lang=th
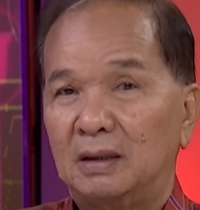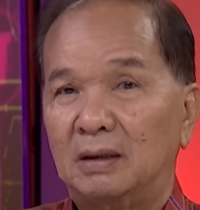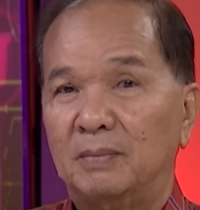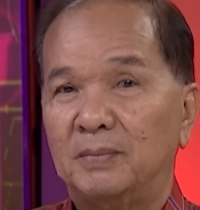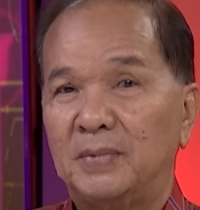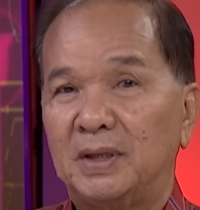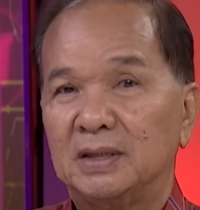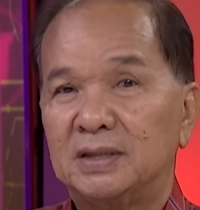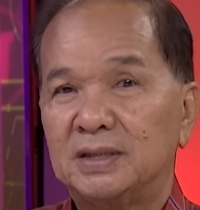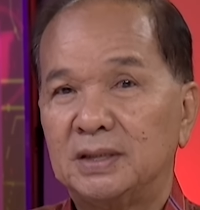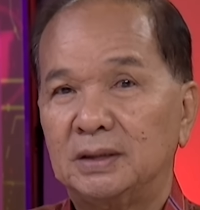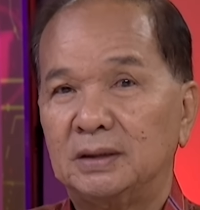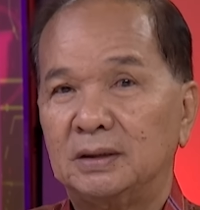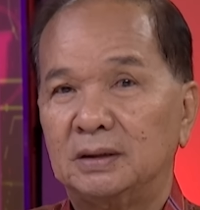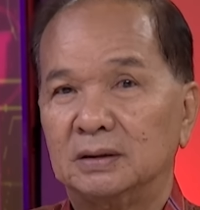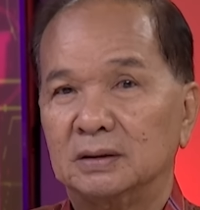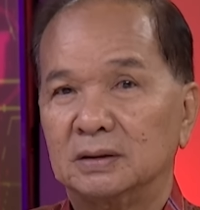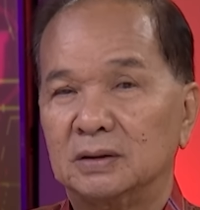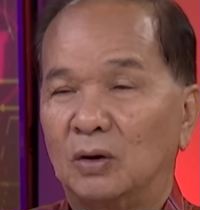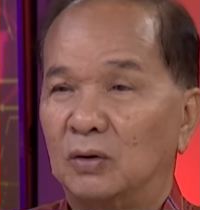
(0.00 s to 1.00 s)
ก็มีชื่อ
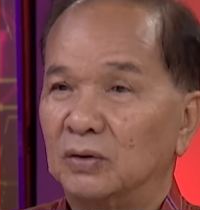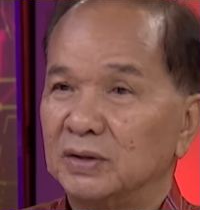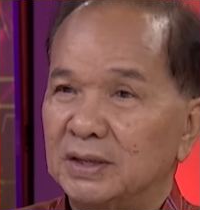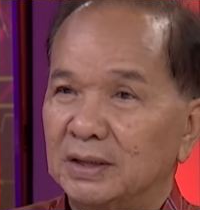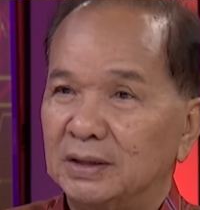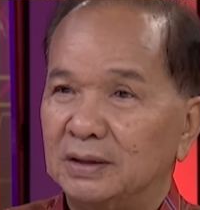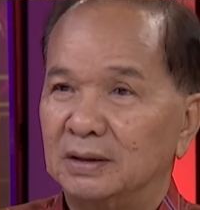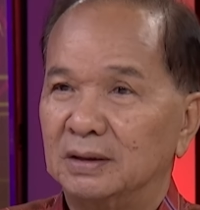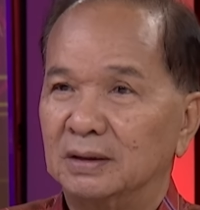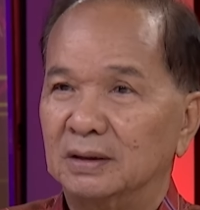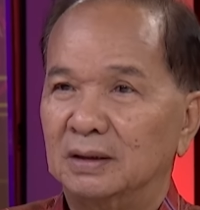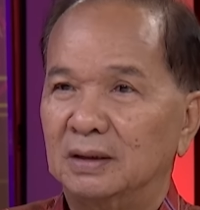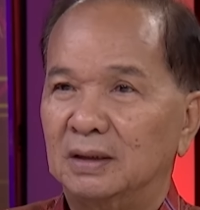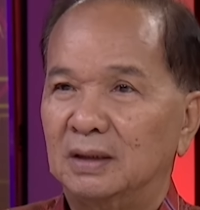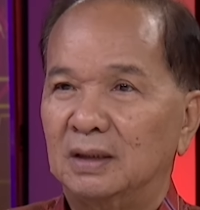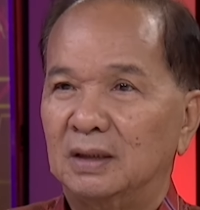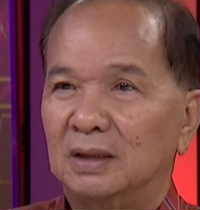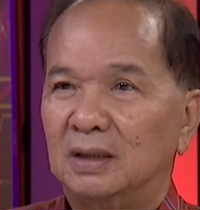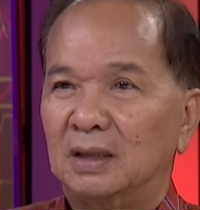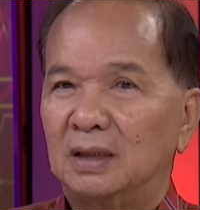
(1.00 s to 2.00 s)
2 ชื่อ
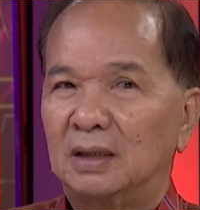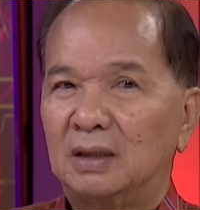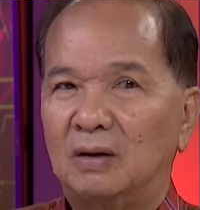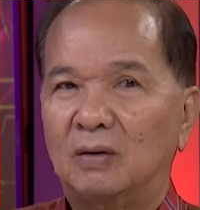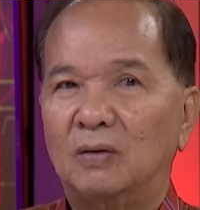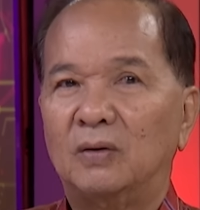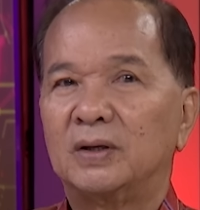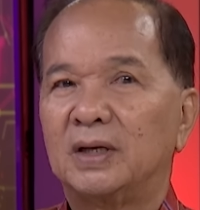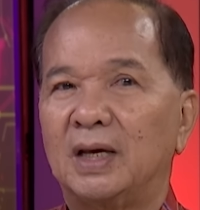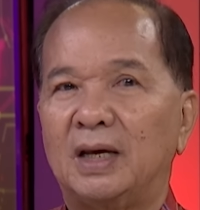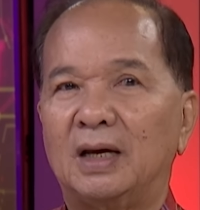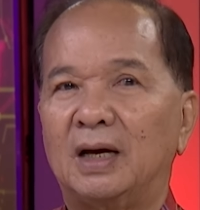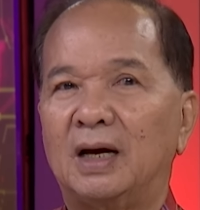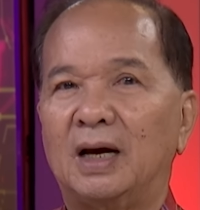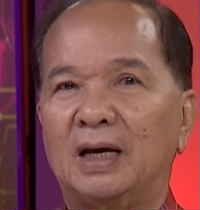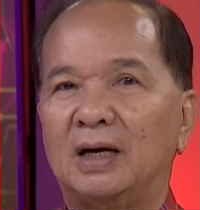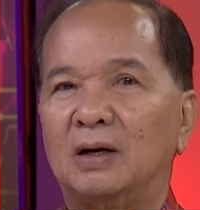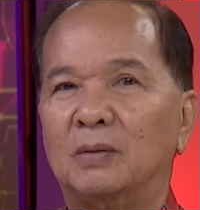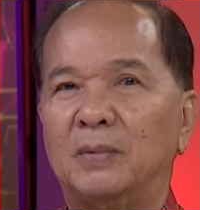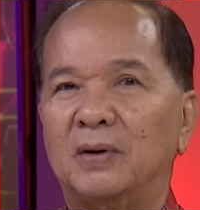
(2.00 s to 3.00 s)
ก็โอเค
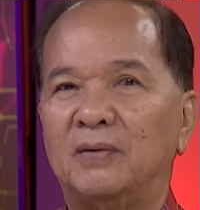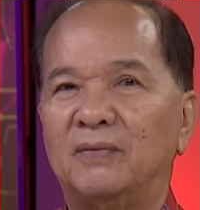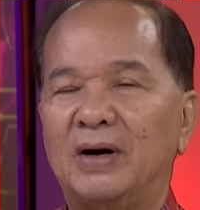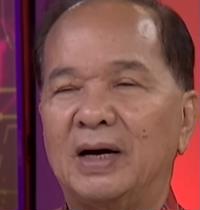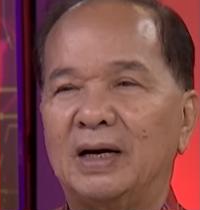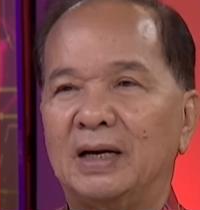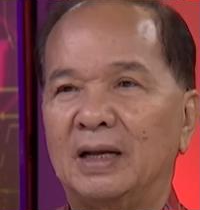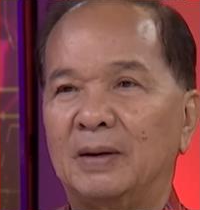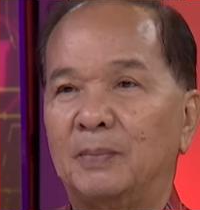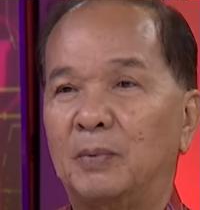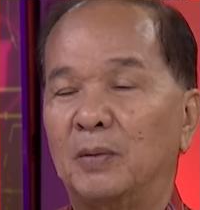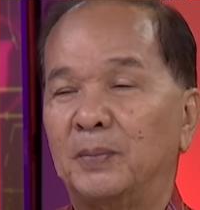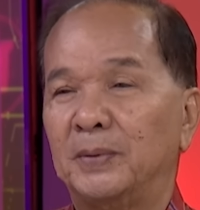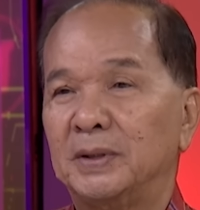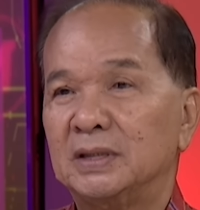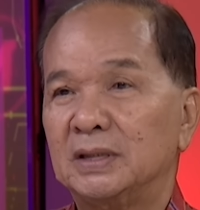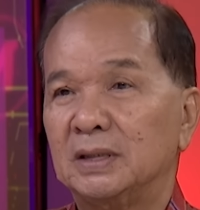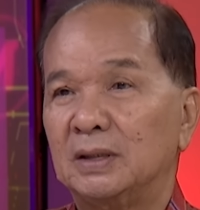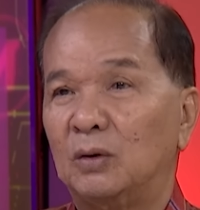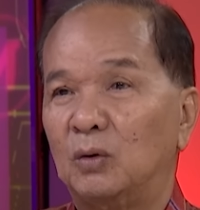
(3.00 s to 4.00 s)
ใครก็ไม่ว่าอะไรพอ
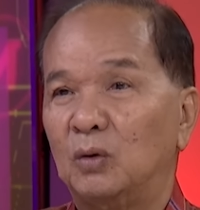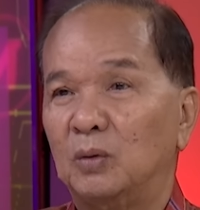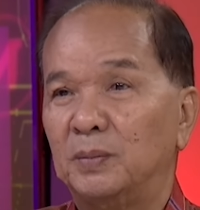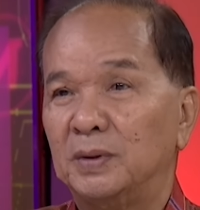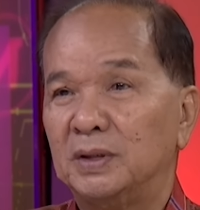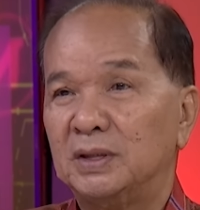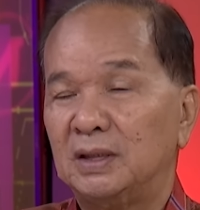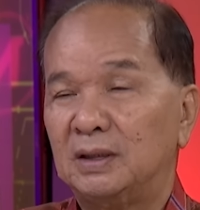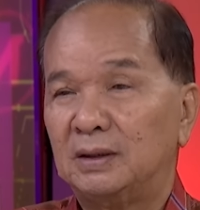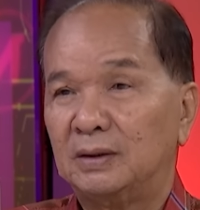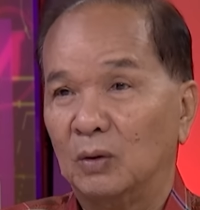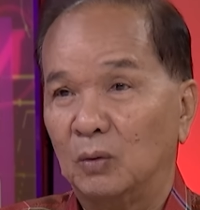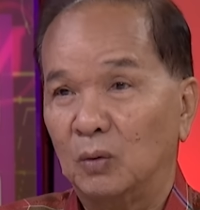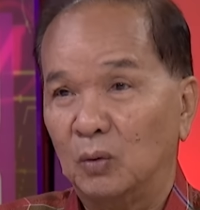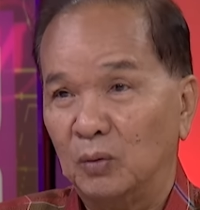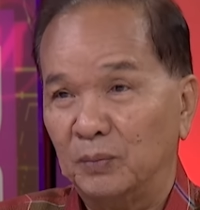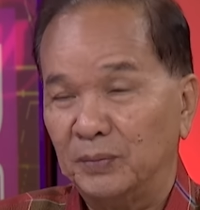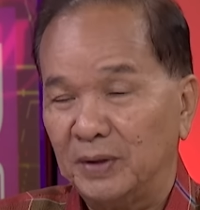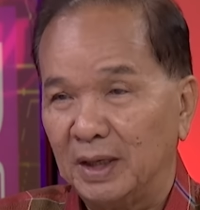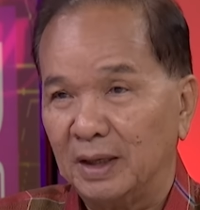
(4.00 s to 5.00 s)
เป็นชื่อคุณพิชิตตู
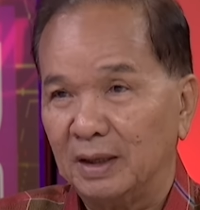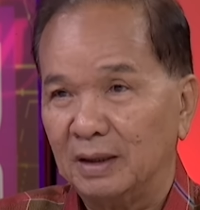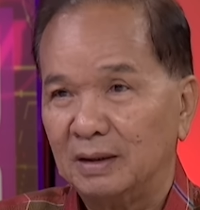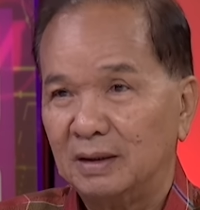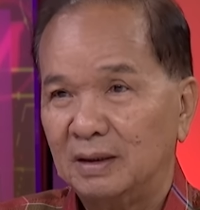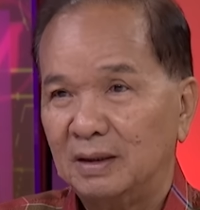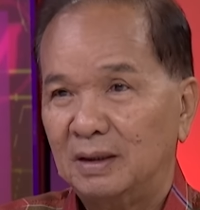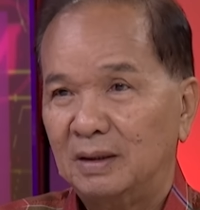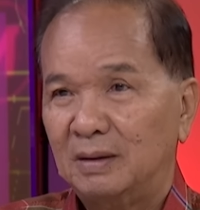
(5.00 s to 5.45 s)
มเนี่ย